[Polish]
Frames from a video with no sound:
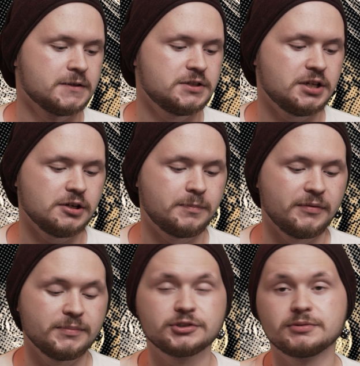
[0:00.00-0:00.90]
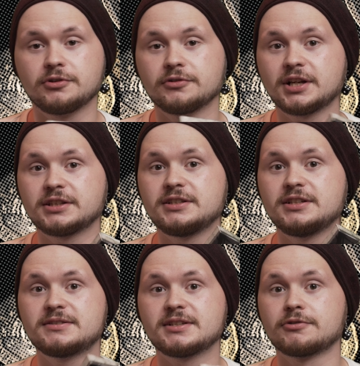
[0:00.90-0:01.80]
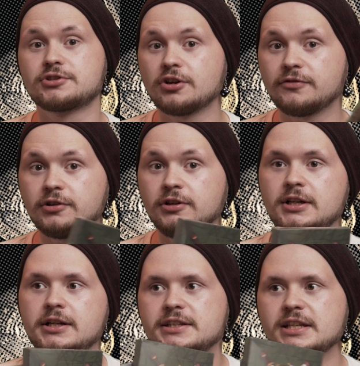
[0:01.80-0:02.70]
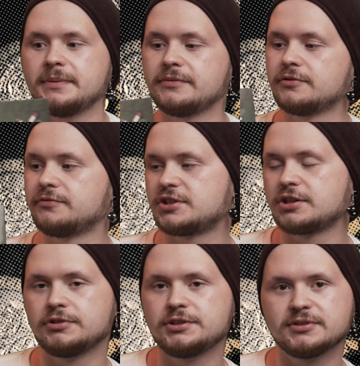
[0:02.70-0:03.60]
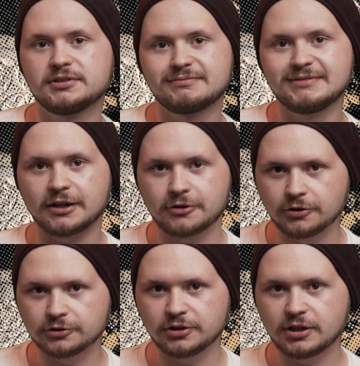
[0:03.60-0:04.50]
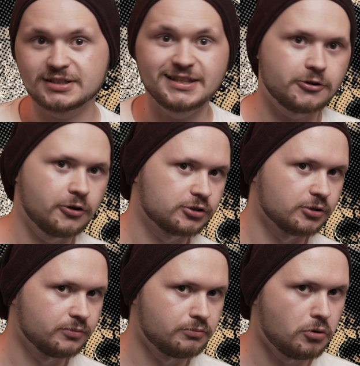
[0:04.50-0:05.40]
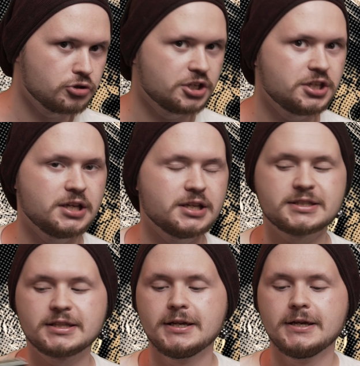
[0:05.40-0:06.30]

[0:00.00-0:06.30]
Dzisiaj opowiemy o tym konkretnie i całościowo. Na pewno wyszczególnimy dla kogo to jest, dla kogo to może nie jest.